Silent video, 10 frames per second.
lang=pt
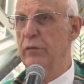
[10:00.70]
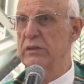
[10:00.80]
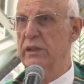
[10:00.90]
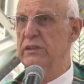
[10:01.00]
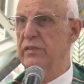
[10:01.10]
que
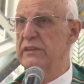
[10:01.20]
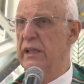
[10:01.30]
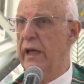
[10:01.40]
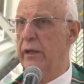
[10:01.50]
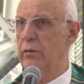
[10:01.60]
vocês
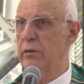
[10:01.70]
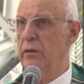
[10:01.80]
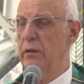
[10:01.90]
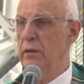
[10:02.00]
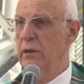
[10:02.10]
fizeram,
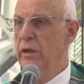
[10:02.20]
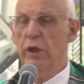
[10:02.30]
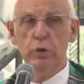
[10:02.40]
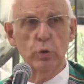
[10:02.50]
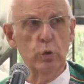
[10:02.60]

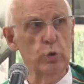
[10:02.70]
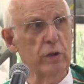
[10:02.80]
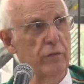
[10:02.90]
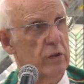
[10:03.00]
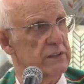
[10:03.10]
e
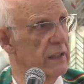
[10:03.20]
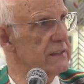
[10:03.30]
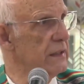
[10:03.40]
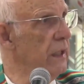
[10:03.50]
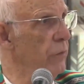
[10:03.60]
tudo que
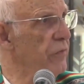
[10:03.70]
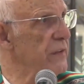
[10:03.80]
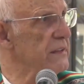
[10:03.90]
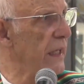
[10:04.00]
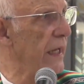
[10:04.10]
vocês não
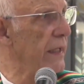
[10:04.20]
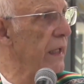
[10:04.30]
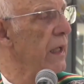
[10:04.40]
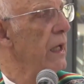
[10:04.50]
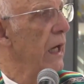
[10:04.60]

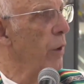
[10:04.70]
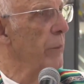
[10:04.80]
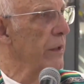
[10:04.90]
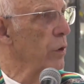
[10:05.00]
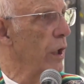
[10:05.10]
fizerem ao
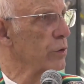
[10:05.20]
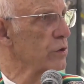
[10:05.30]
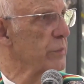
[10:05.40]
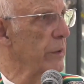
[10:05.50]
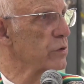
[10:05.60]
menor
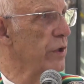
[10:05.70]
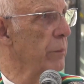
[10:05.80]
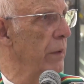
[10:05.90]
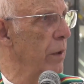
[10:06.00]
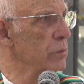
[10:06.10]
dos meus
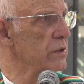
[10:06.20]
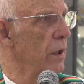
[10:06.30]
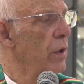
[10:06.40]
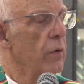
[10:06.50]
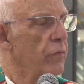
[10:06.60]
irmãos,
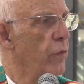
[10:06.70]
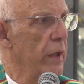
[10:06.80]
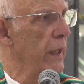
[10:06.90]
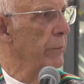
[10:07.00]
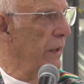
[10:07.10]

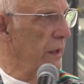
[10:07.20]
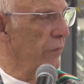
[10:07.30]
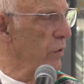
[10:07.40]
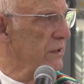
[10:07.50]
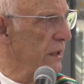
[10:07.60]
foi a mim
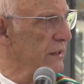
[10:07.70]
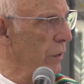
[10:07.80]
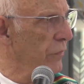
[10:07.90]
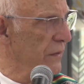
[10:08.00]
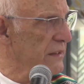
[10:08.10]
que vocês
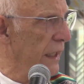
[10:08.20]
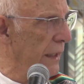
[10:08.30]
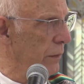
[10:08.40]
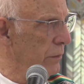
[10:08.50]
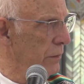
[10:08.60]
não
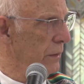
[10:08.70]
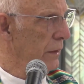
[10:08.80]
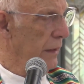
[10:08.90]
fizeram.